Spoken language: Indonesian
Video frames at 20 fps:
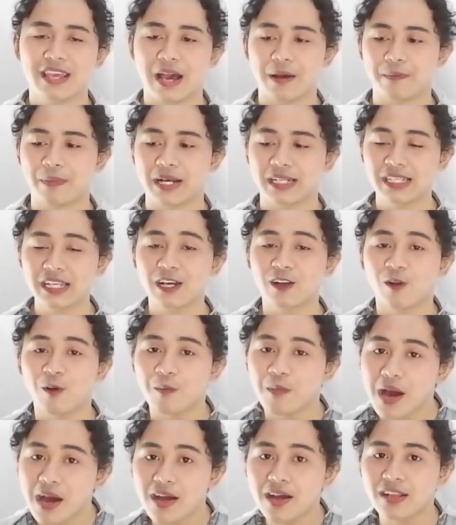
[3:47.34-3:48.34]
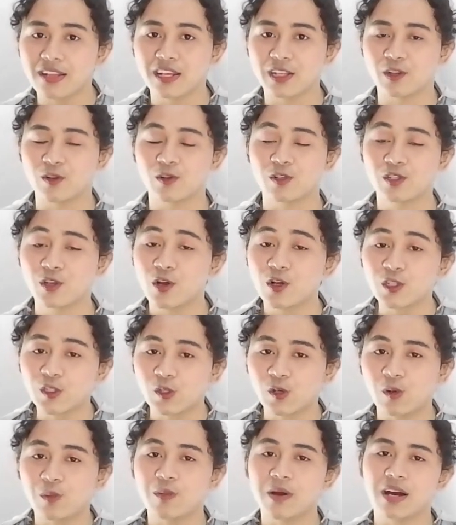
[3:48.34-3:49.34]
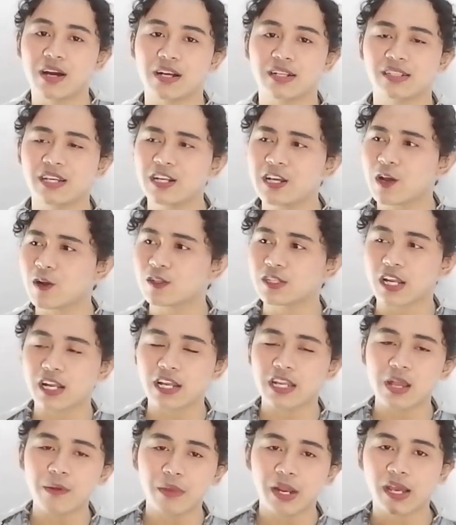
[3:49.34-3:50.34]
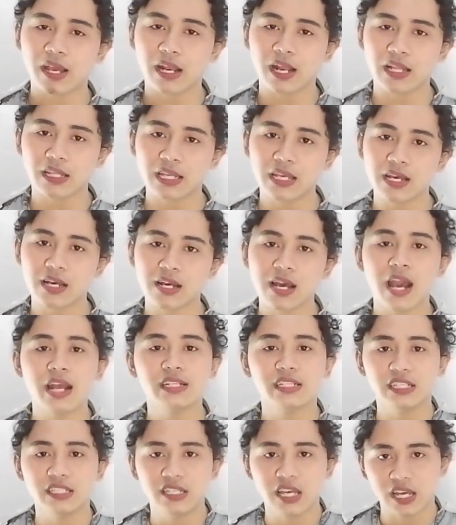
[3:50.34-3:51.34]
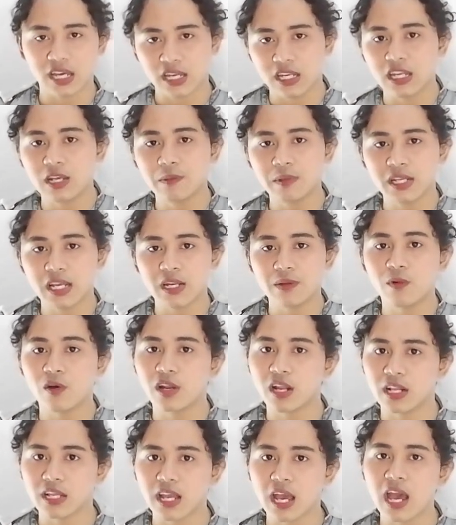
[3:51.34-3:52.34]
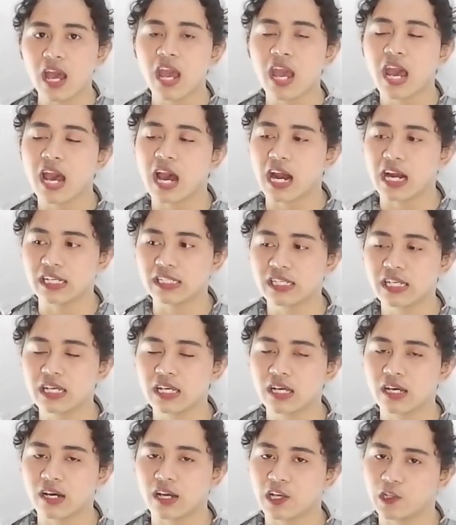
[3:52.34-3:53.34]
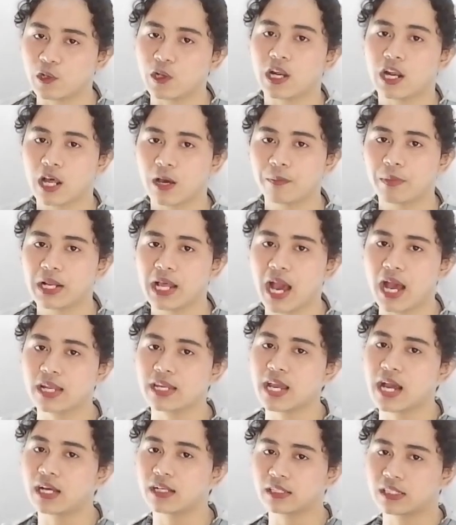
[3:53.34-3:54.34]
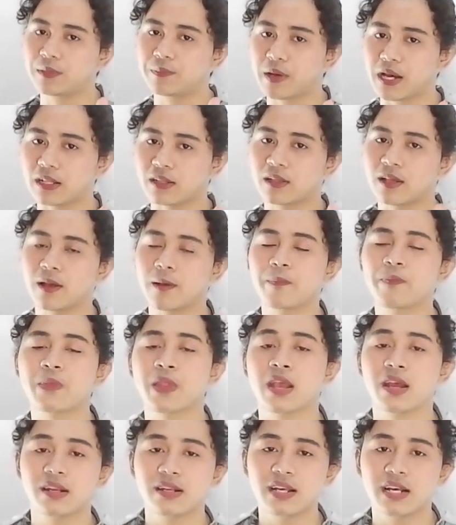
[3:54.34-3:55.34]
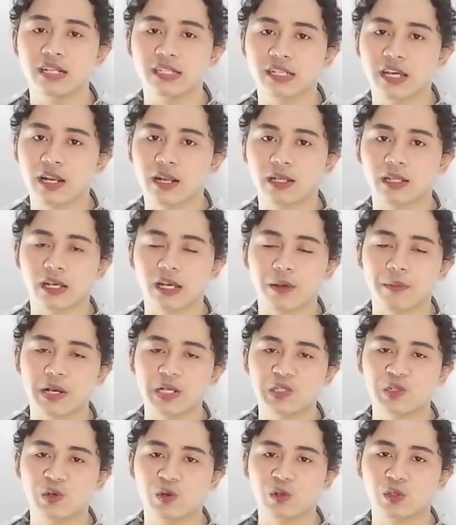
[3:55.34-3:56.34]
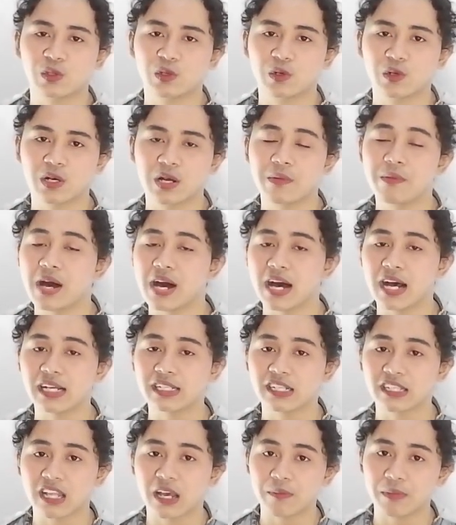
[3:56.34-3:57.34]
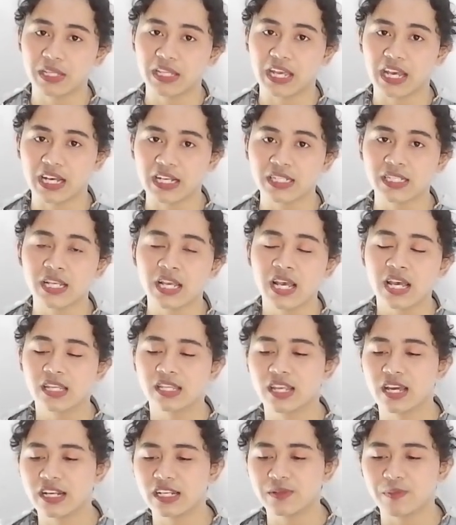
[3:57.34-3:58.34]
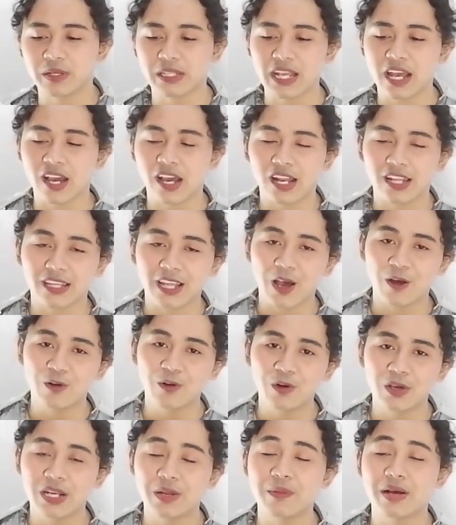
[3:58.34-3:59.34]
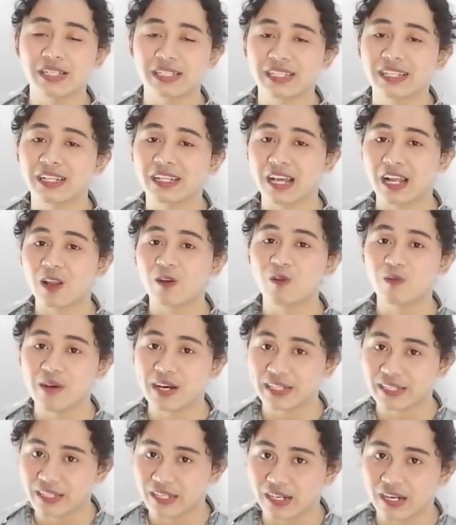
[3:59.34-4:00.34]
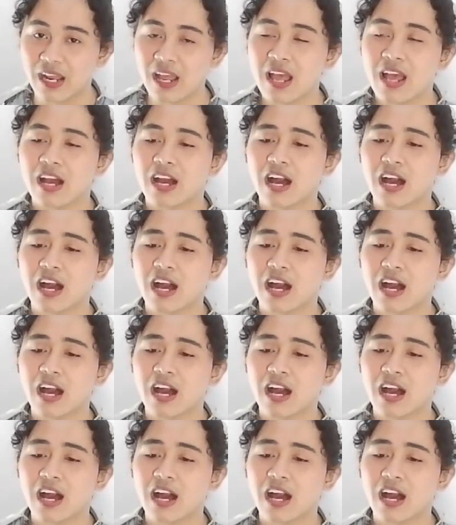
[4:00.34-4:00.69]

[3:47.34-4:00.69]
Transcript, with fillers: ya pasti klop banget gitu, cocok banget. Jadi kalau seandainya mereka nanti ngeguide si Jack ini menjadi modelnya, I think uh, itu adalah pilihan yang tepat. Dan sekarang kita akan masuk untuk ngebahas tentang BTS. Jadi seperti yang kalian tahu, ini masih tentang lagu Butter.